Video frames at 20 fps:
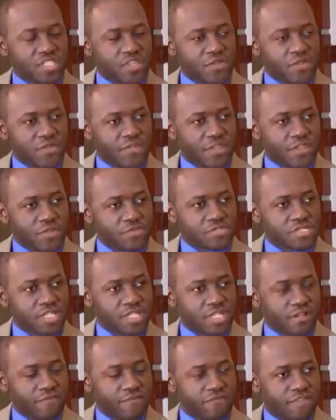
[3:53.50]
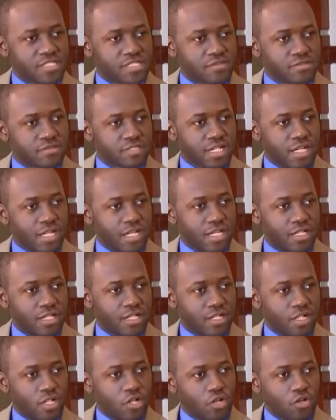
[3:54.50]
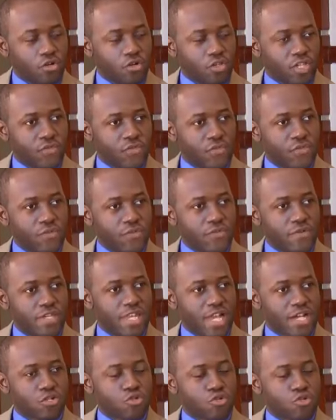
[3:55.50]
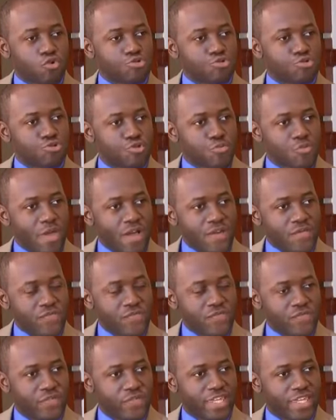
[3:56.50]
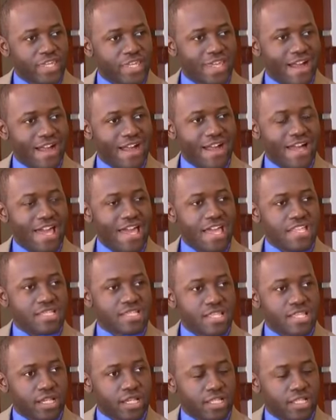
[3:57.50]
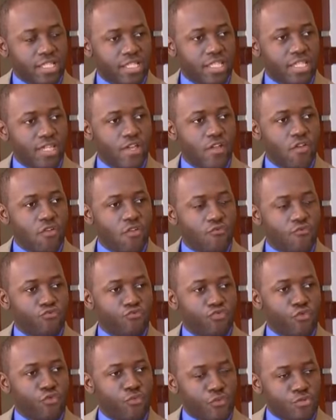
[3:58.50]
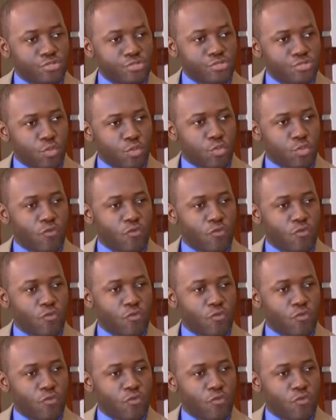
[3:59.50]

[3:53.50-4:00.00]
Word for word: financier d'Afrique centrale, on a vu la COSUMAF qui a interdit de fonctionnement